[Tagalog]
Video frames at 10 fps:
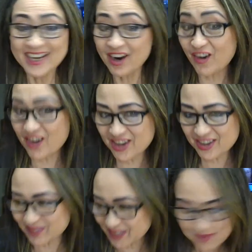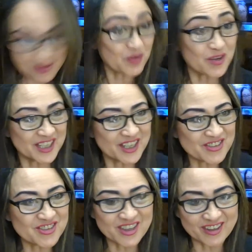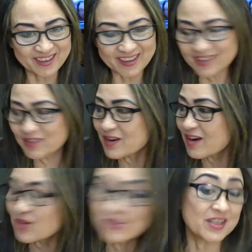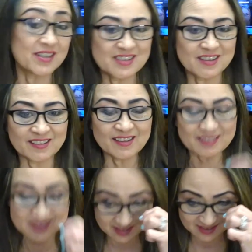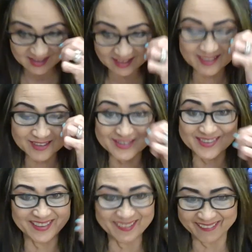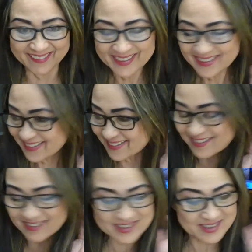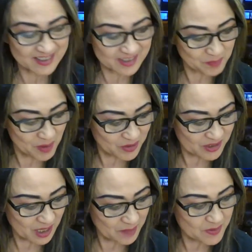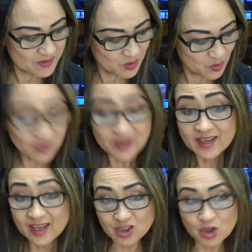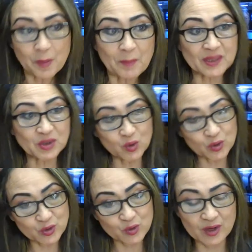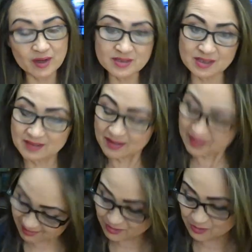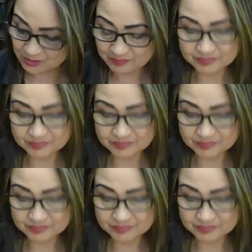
Ay, marami akong energy. Eh. Ay, huwag ako sagat-sagarin. Sagat-sagarin ko sila. Oh, kasi hindi pa ako natapos. So, ito papatuloy ko ha. Sandali lang to.